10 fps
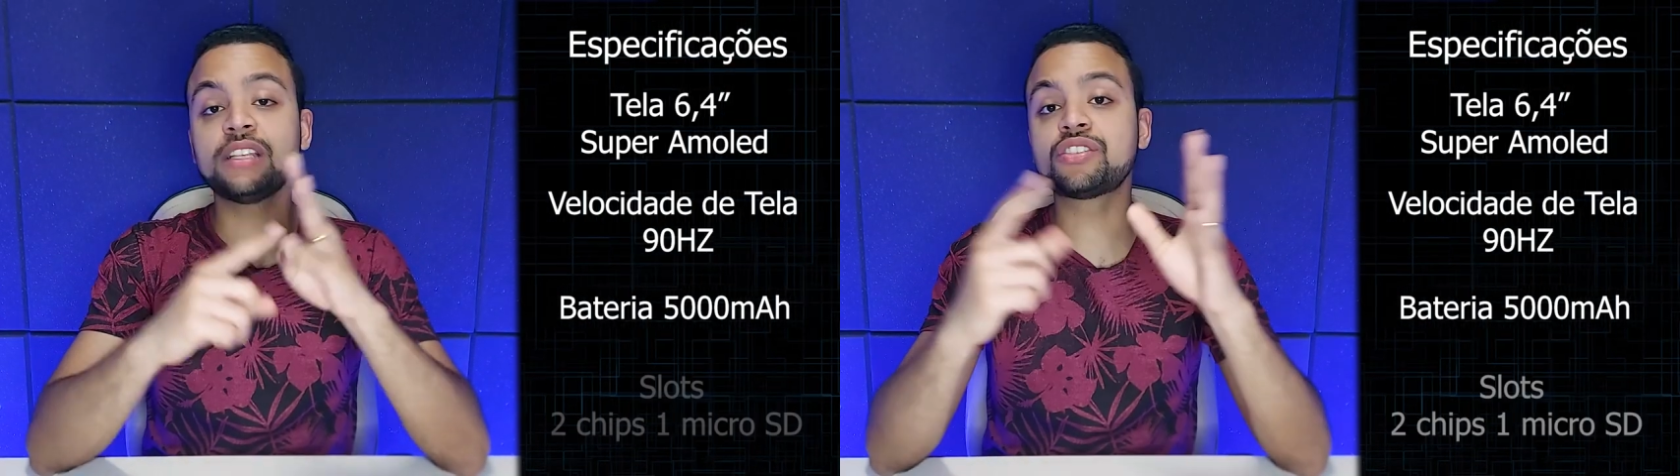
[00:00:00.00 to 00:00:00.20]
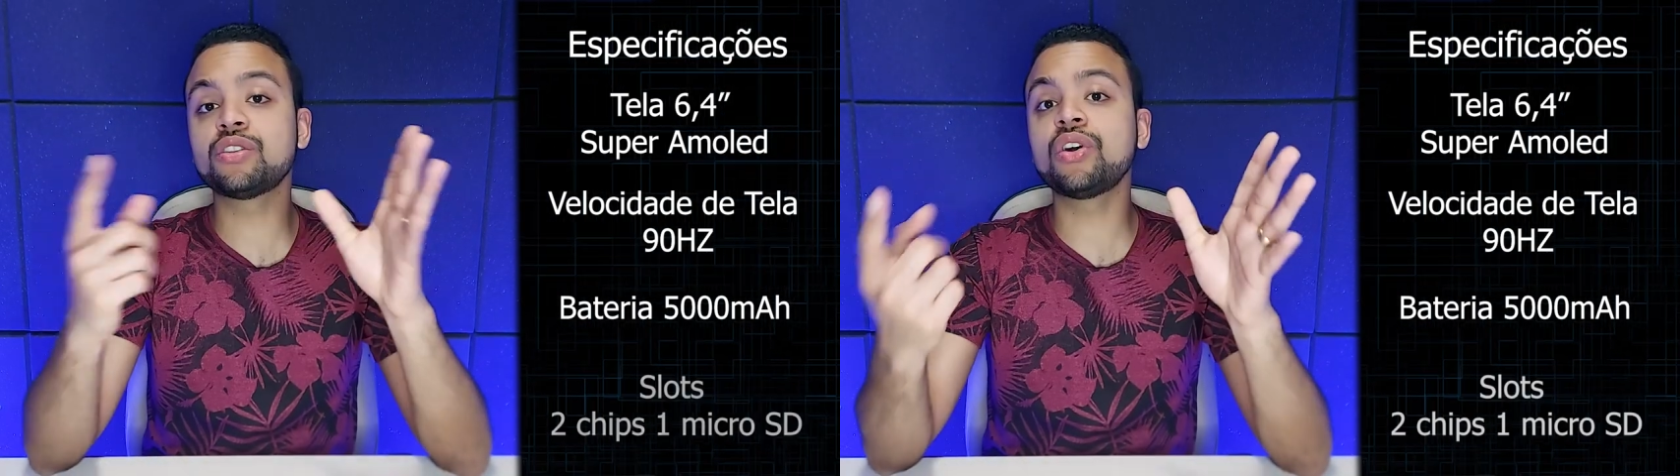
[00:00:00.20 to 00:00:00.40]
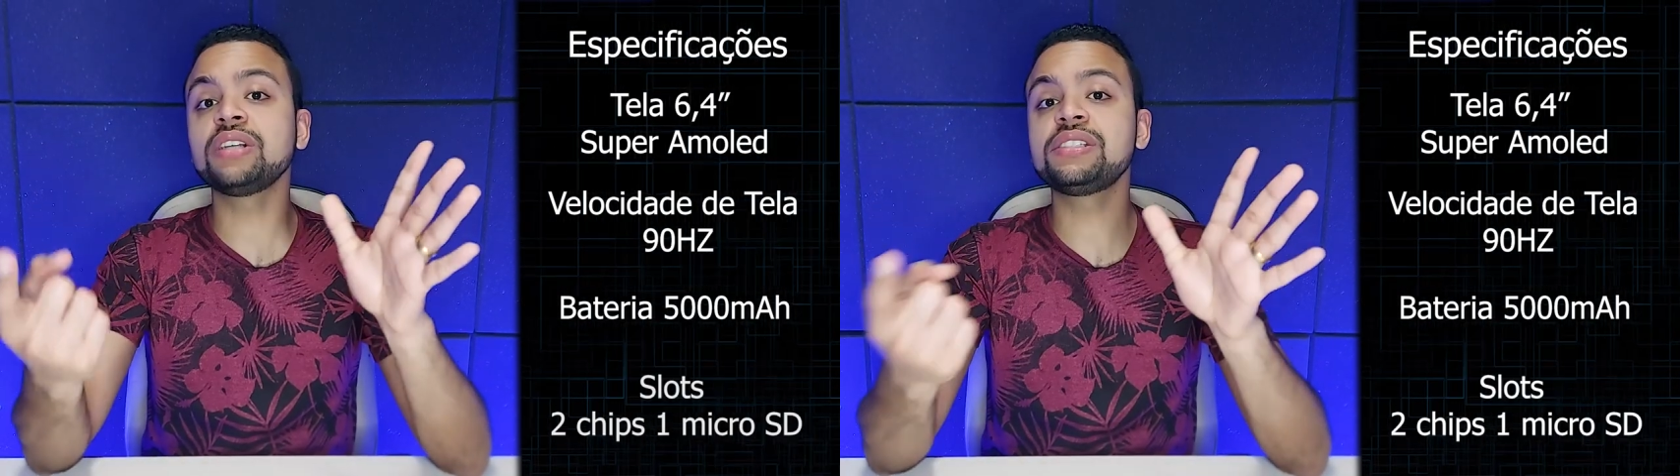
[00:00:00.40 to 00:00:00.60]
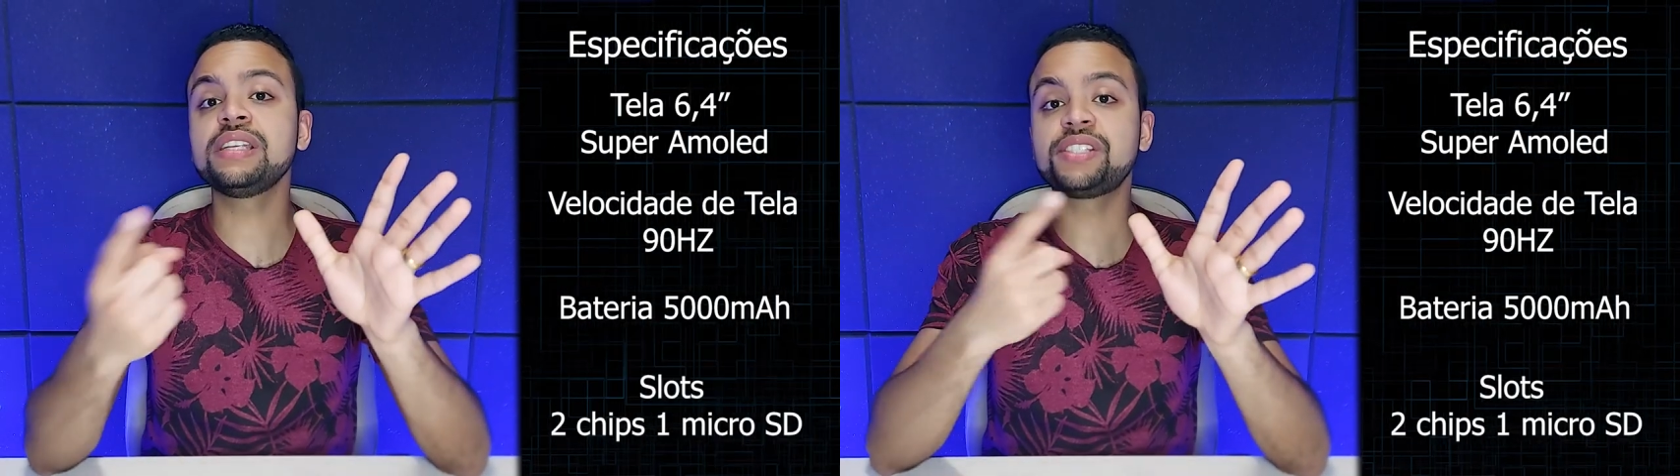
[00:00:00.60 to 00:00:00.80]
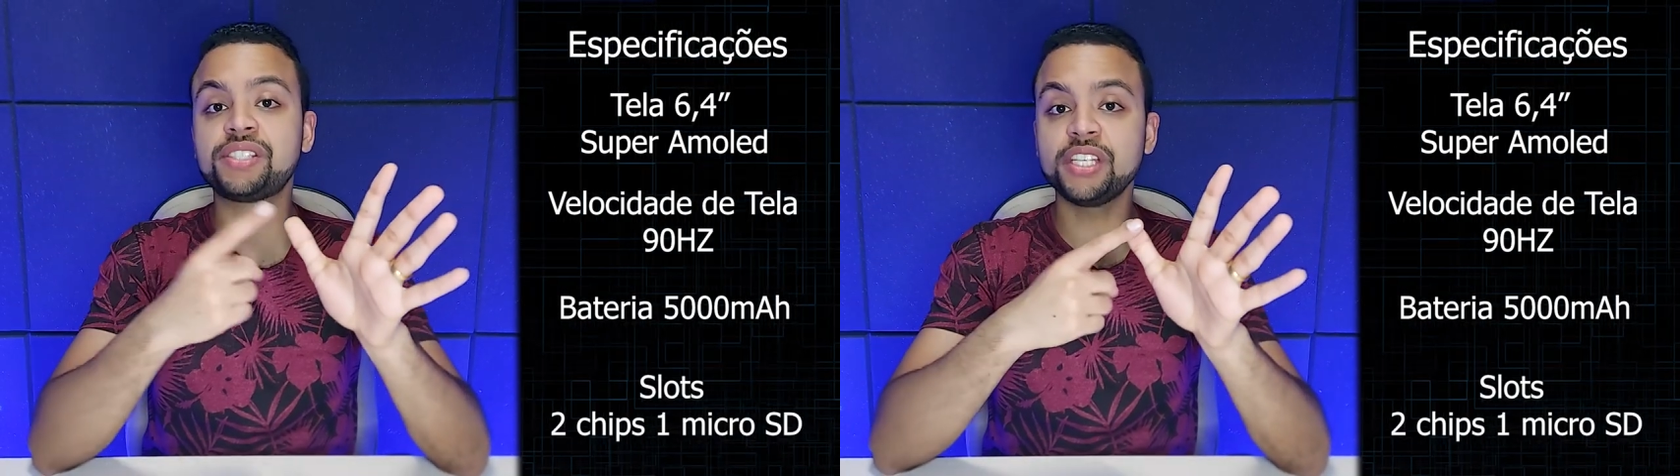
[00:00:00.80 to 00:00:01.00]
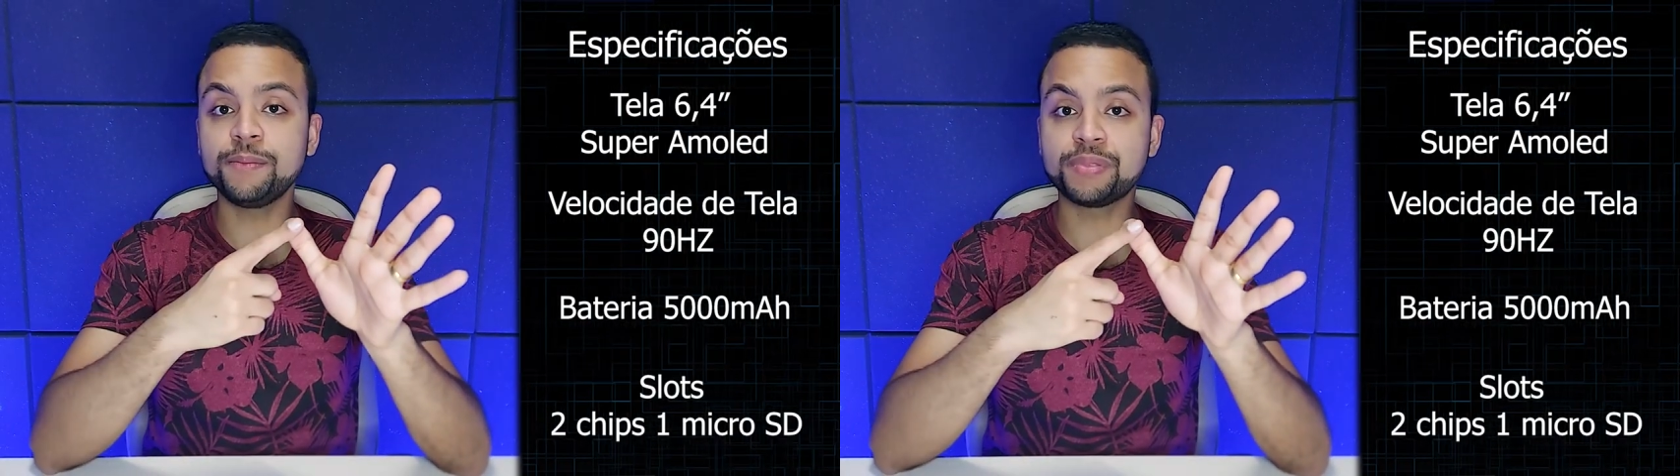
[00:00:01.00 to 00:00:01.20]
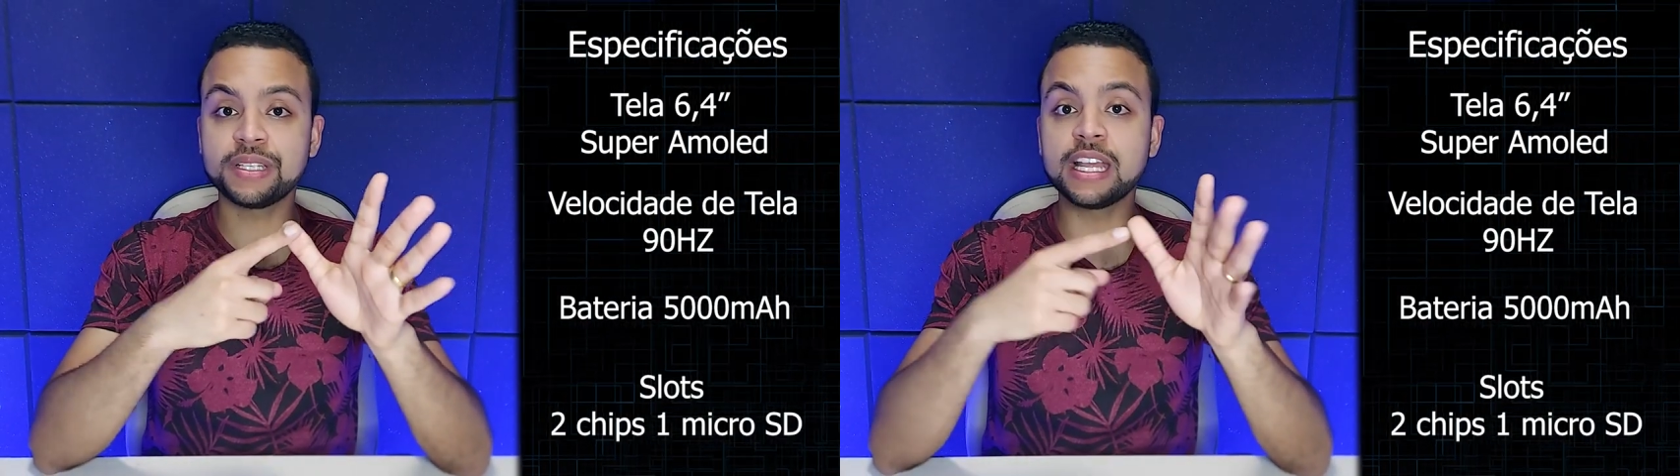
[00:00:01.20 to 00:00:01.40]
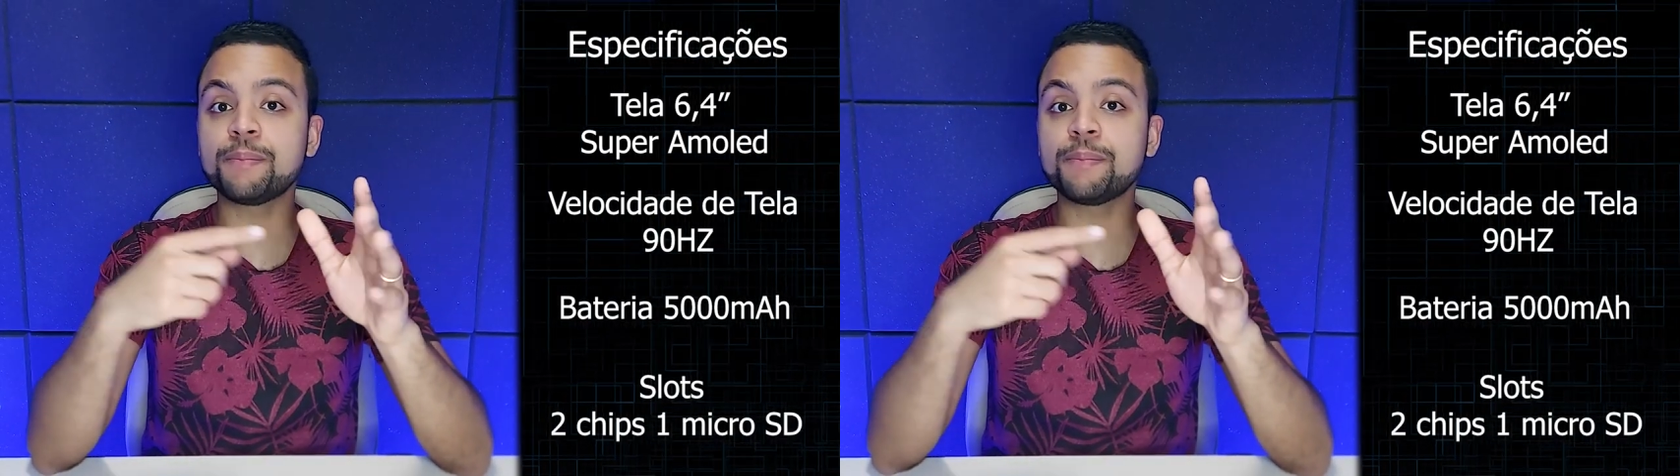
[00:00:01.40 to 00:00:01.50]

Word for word: slot de chips, né,